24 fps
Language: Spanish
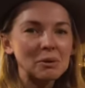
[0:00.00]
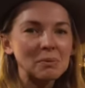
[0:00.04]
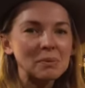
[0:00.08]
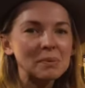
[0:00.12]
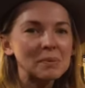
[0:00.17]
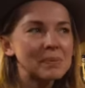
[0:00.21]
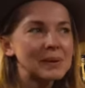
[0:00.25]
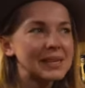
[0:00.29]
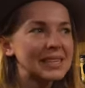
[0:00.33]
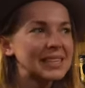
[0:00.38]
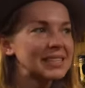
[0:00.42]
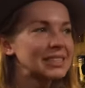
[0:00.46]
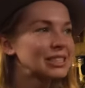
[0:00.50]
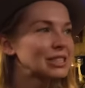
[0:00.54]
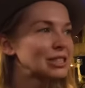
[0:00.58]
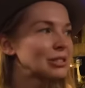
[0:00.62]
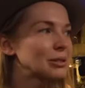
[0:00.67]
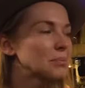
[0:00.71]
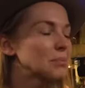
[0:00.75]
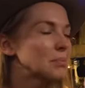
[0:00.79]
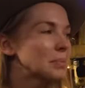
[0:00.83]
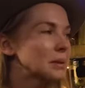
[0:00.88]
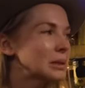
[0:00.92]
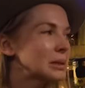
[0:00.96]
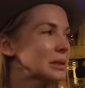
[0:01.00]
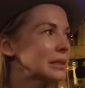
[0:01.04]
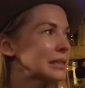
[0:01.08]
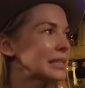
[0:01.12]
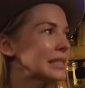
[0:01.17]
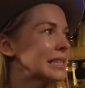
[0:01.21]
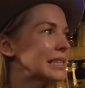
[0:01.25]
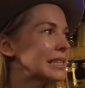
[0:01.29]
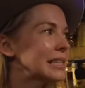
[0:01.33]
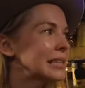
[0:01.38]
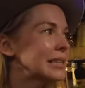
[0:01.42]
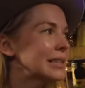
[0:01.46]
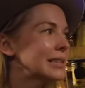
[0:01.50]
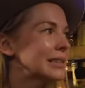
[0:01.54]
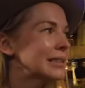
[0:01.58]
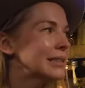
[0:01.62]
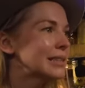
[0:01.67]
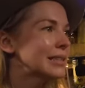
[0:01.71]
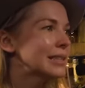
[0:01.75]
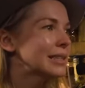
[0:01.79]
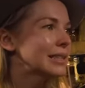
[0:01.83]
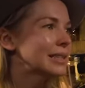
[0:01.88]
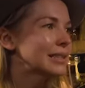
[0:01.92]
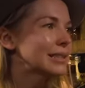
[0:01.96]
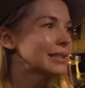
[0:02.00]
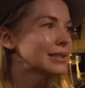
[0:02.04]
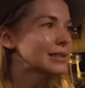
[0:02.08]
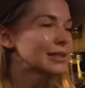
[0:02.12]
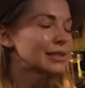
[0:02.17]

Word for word: Es posible que les guste ver un montón de